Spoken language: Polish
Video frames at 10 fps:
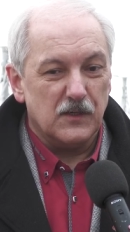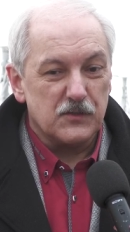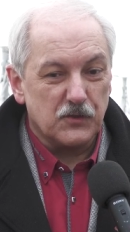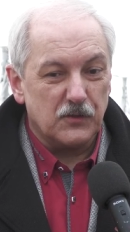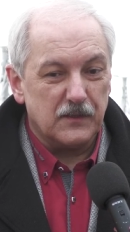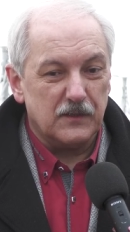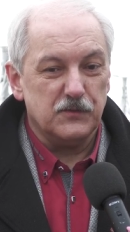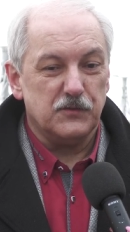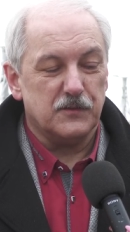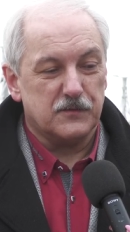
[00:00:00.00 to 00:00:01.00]
Szkoda,
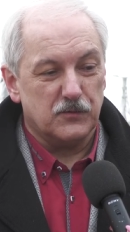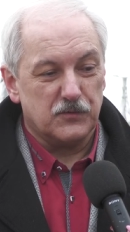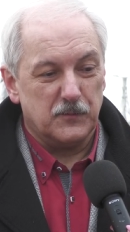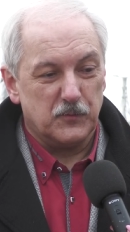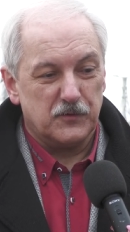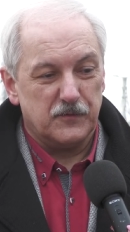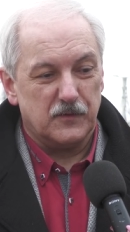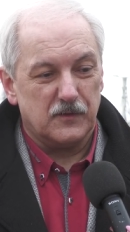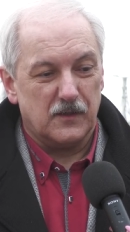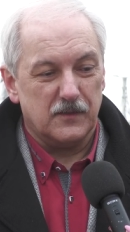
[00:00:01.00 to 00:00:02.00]
dziś jest to już niemożliwe
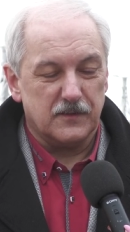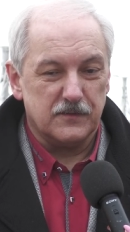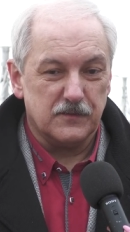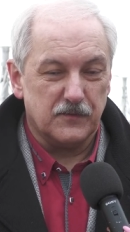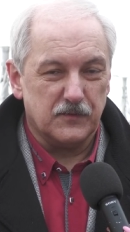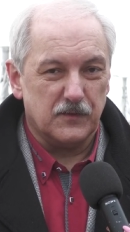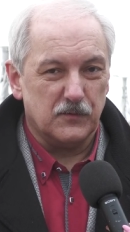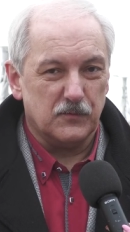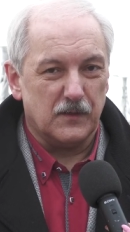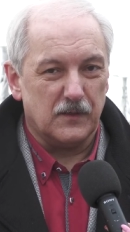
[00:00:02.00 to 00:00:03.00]
do realizacji ze
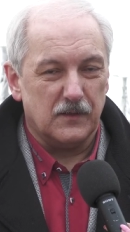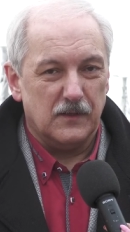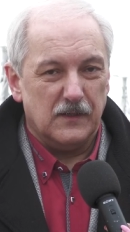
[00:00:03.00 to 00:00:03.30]
względu na